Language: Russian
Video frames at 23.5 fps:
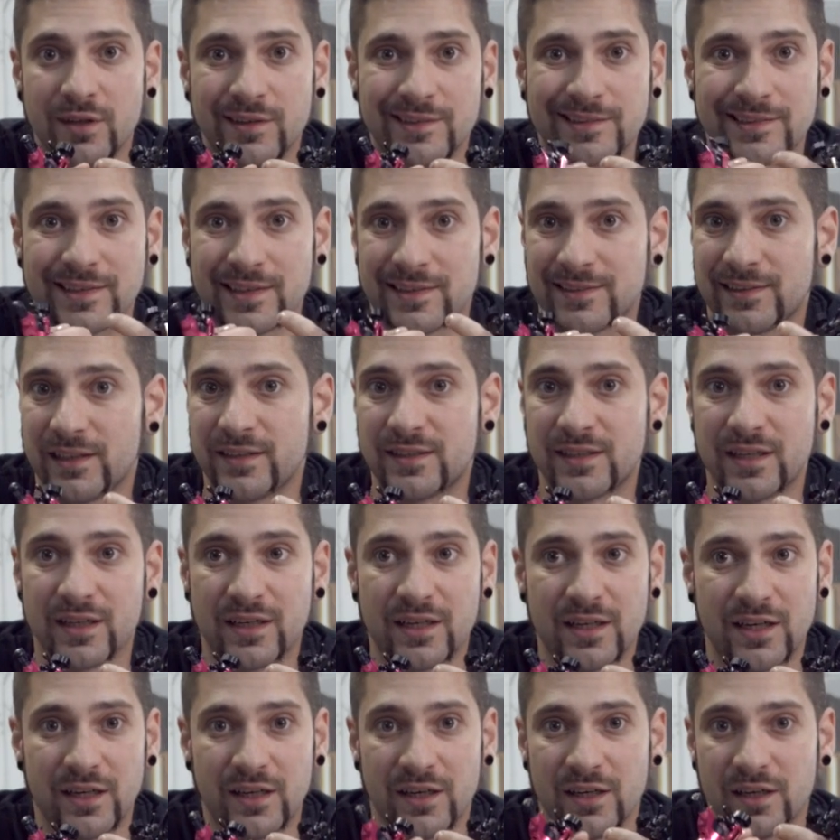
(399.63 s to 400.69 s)
Сказать,
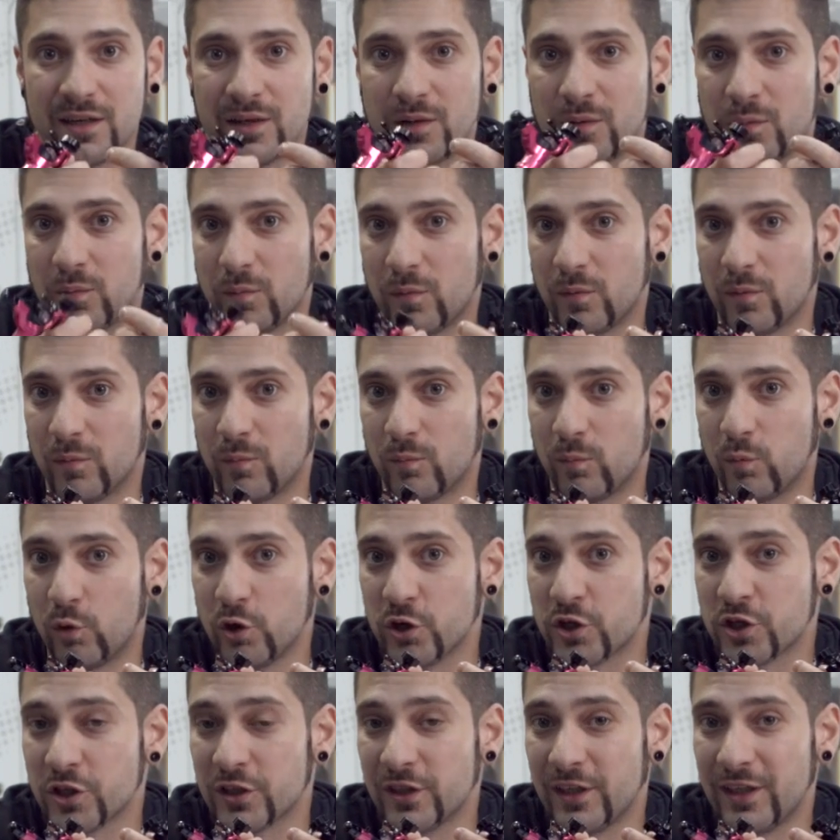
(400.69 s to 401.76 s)
какая
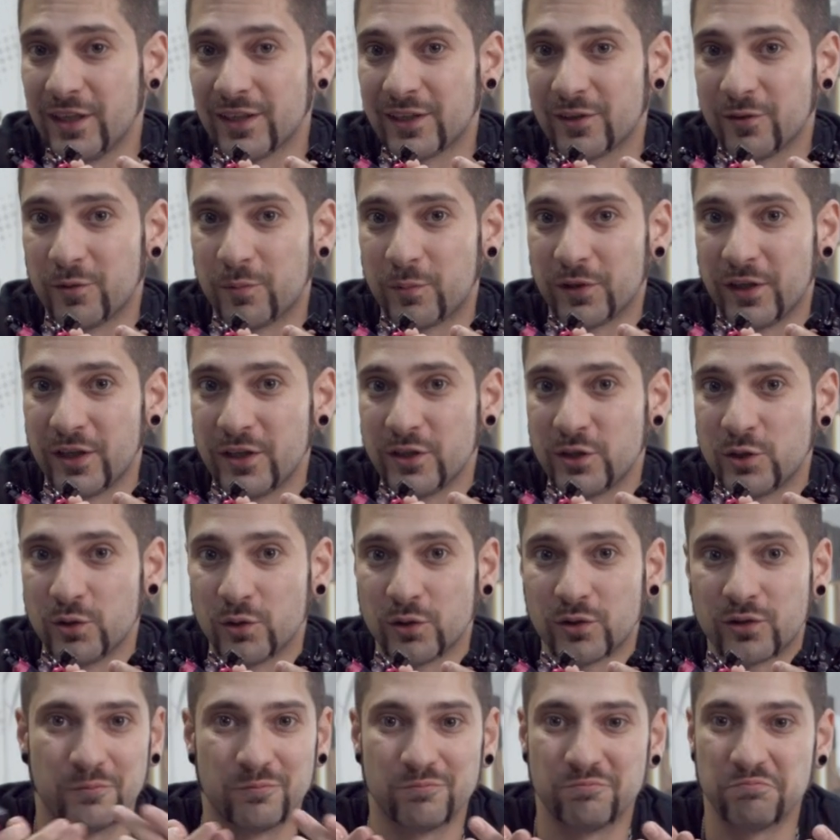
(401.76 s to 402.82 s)
больше для этого
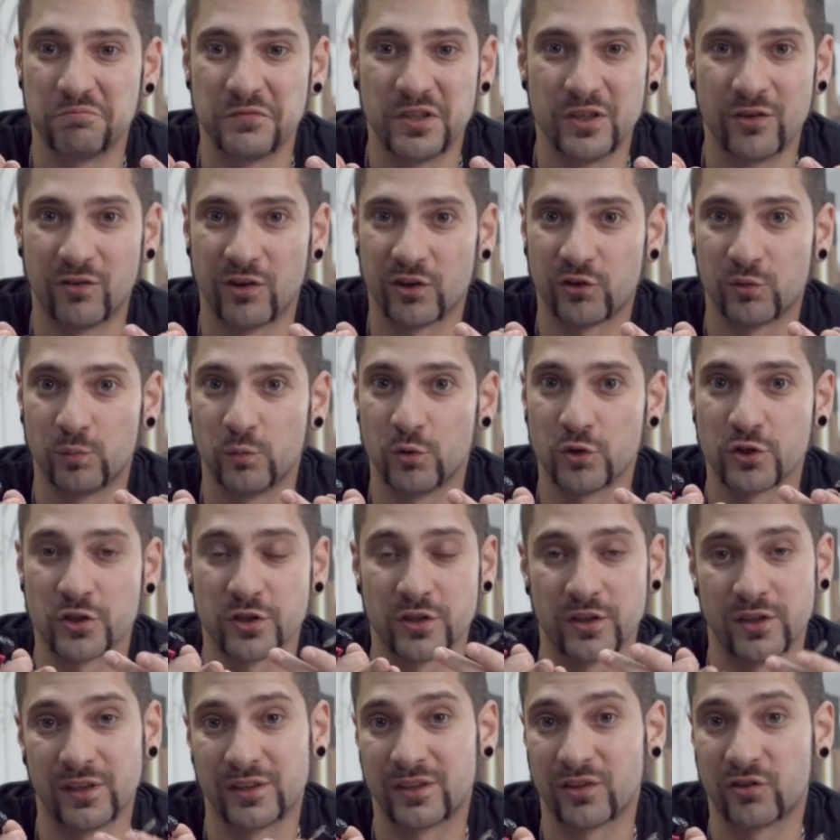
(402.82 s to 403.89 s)
подойдет,
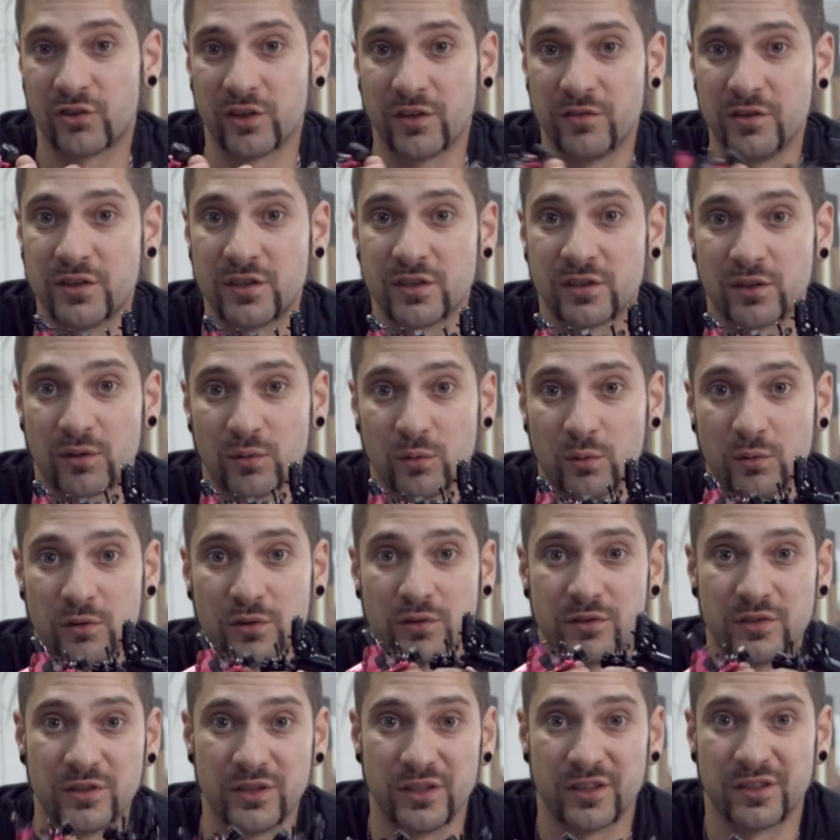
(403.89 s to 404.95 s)
невозможно. Это зависит от
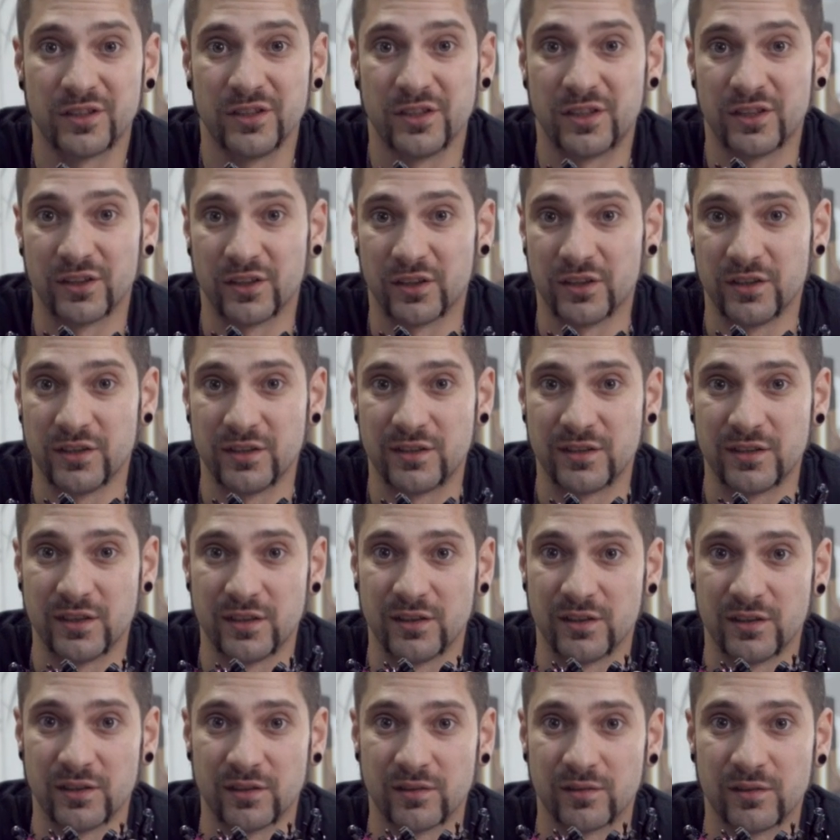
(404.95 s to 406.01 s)
техники
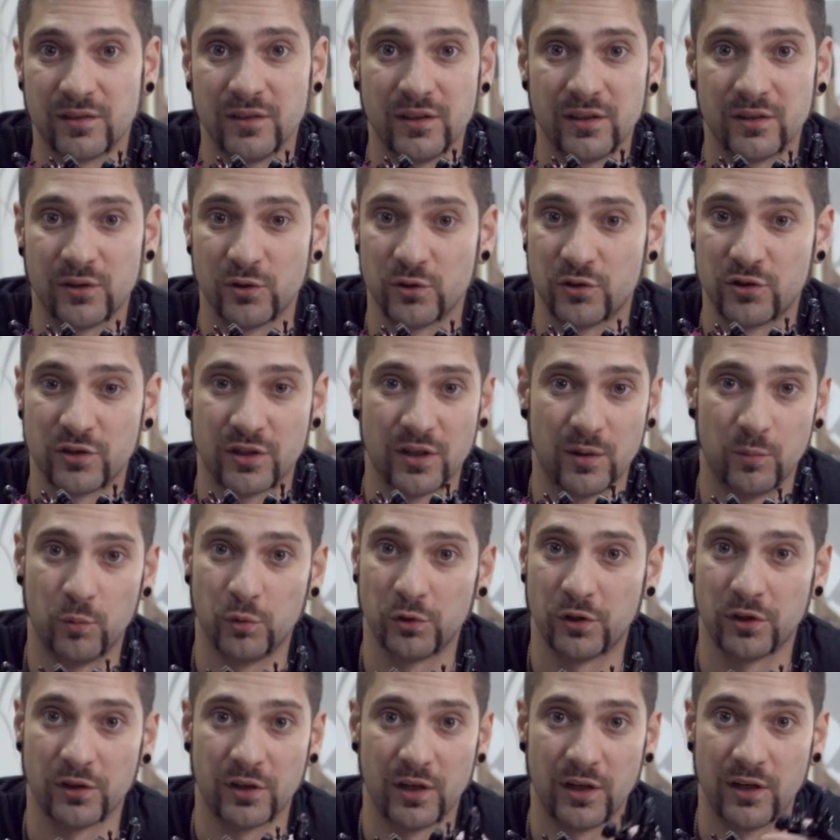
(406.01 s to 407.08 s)
нанесения. То есть
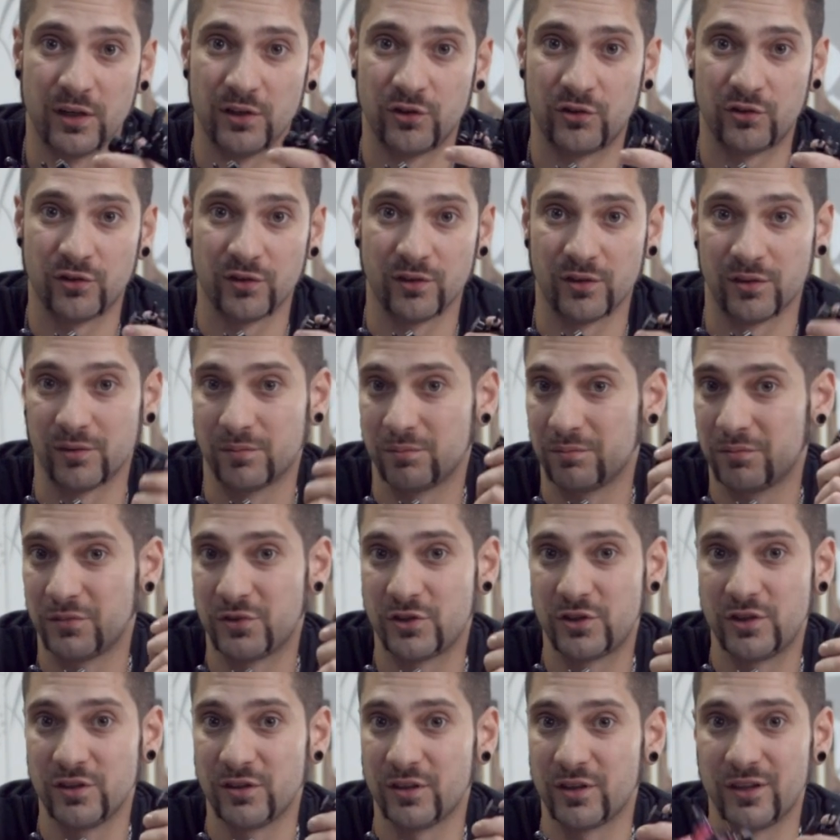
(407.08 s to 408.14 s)
кому-то нравится
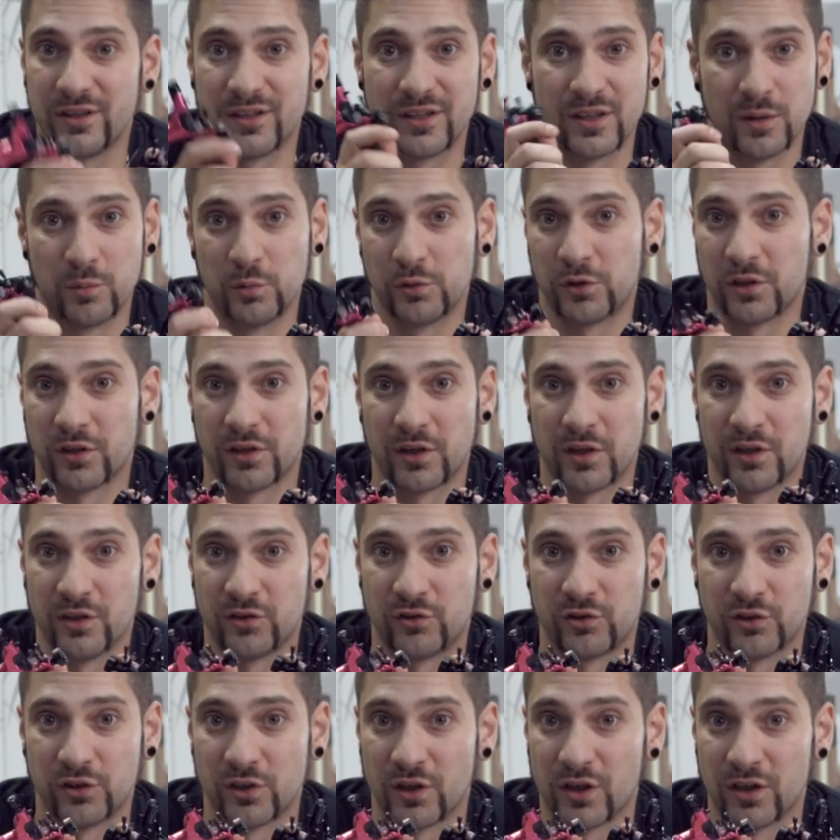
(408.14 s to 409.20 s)
Stingray, кому-то
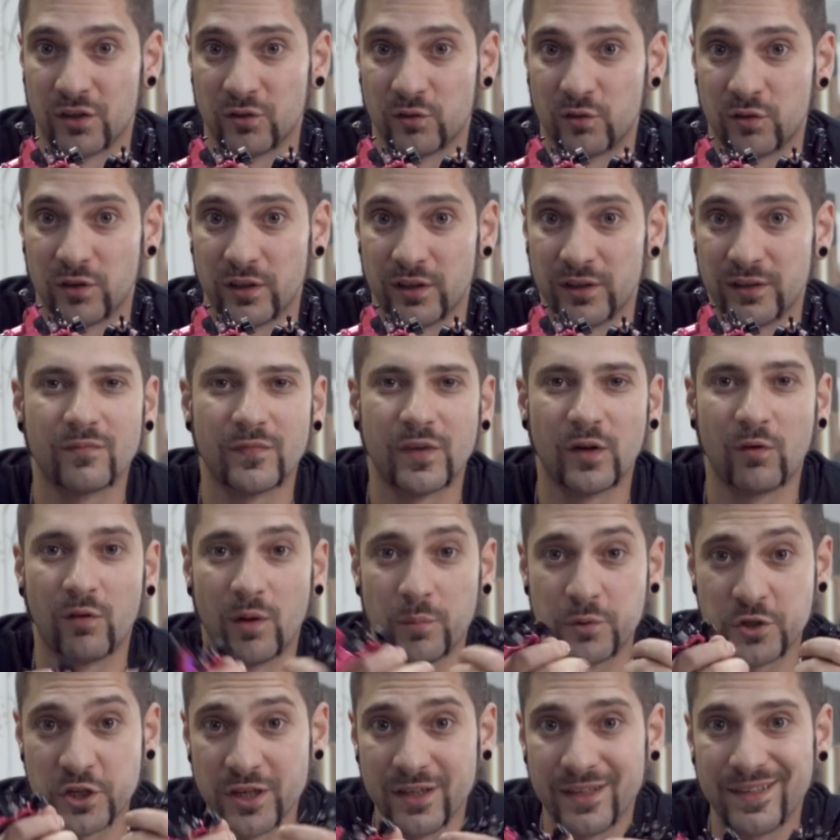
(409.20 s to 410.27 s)
нравится Dragonfly.
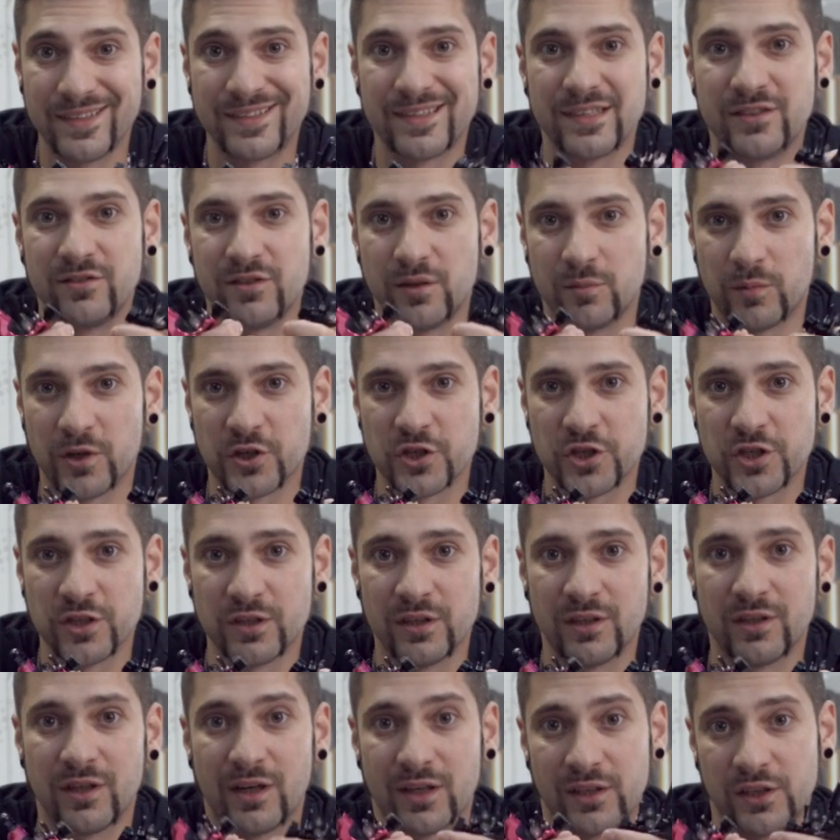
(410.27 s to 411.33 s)
Вообще эти две
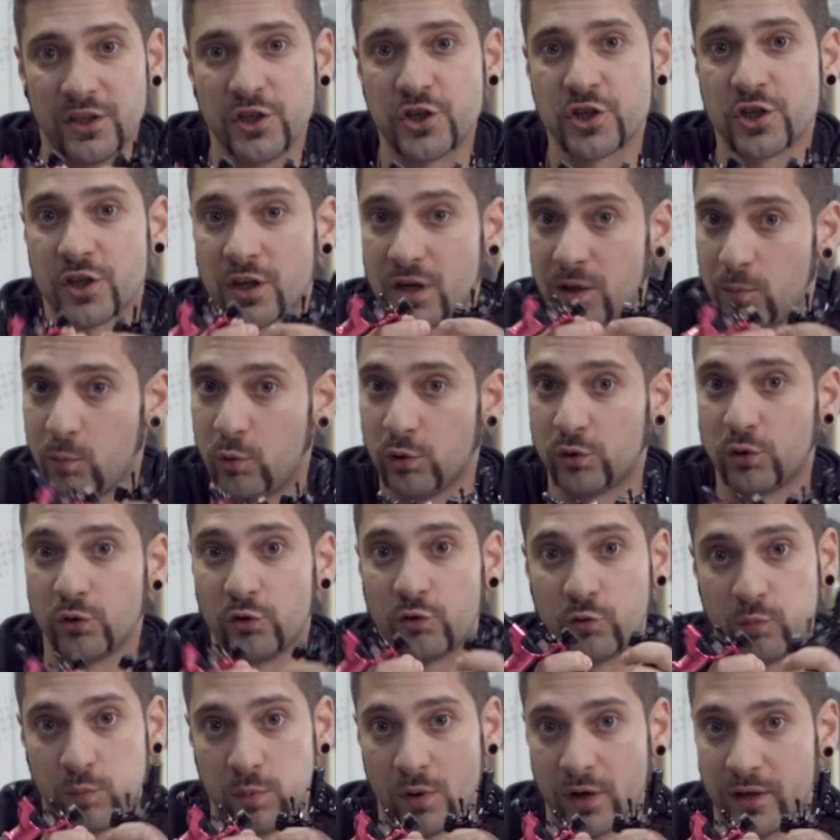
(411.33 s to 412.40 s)
машины отлично работают
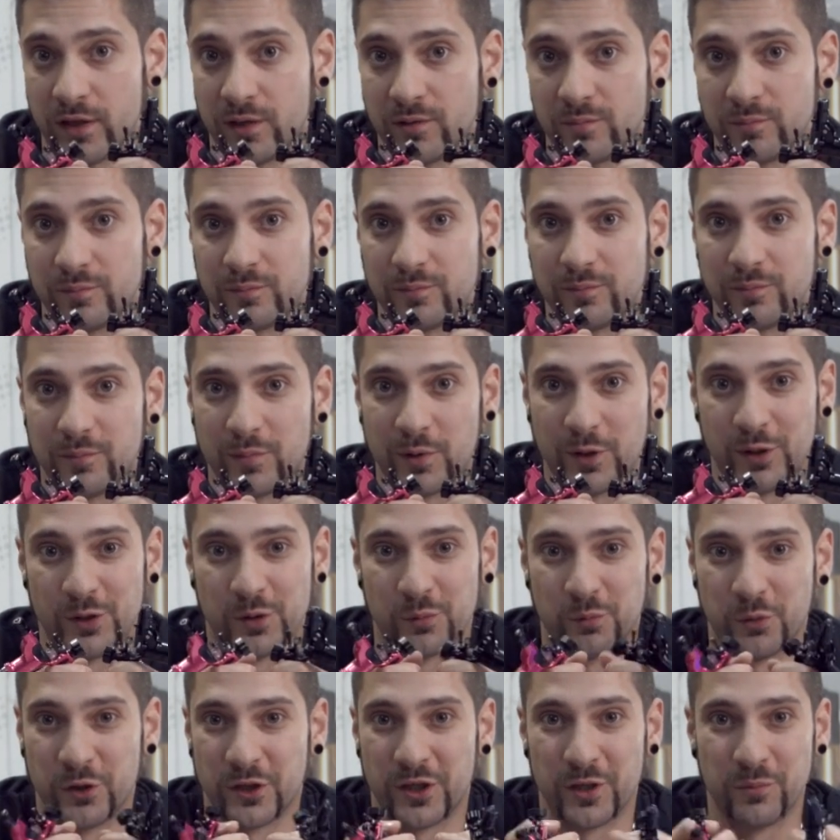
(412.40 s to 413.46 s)
в паре,
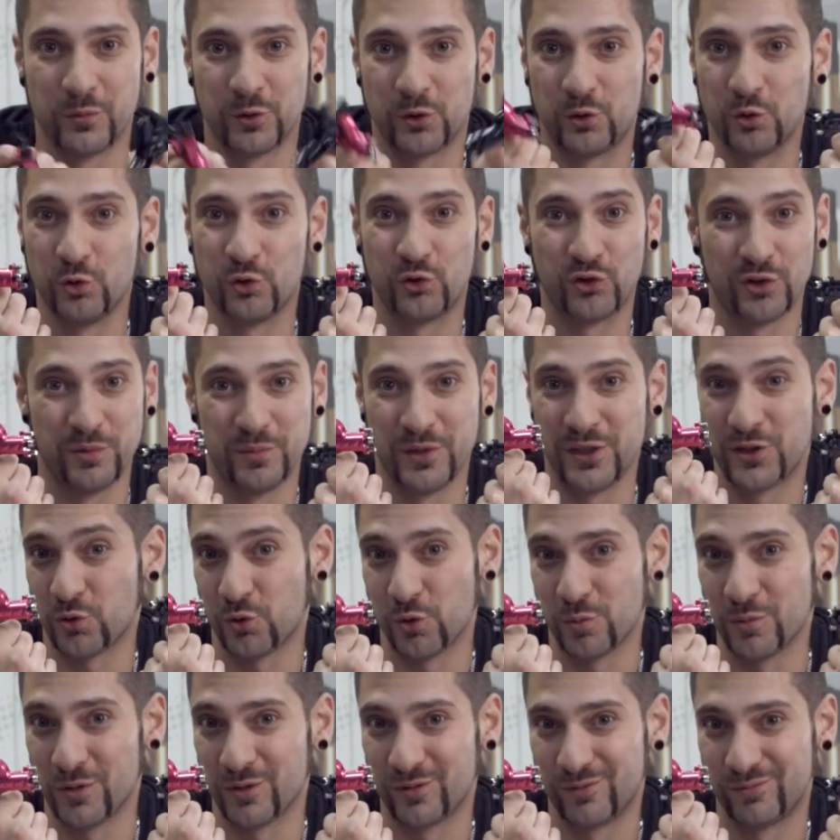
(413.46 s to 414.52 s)
поэтому рекомендую заиметь
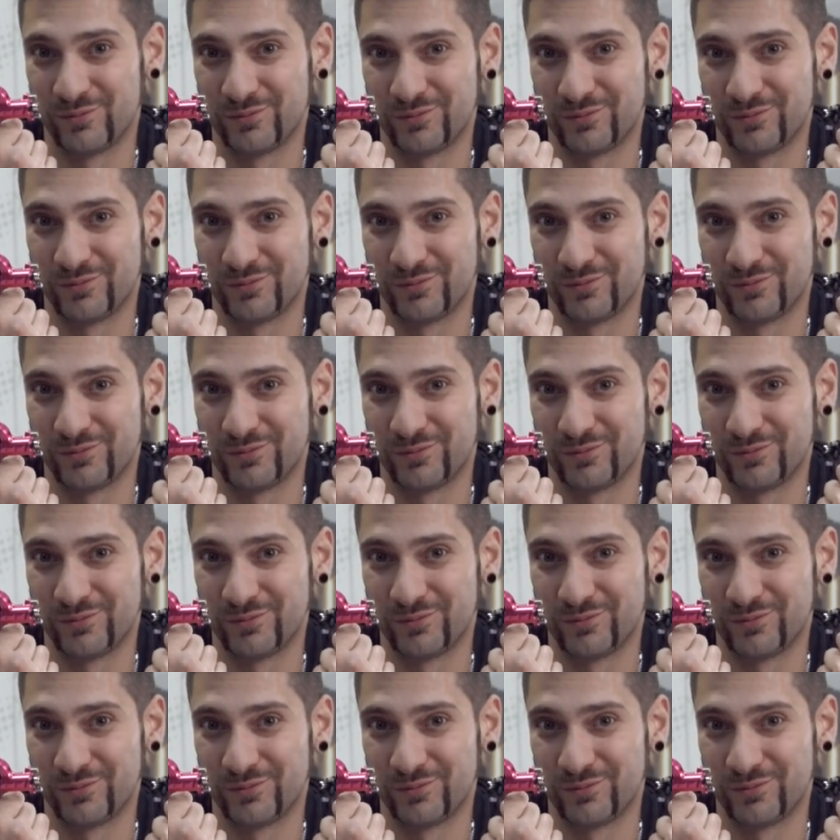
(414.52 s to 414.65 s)
обе.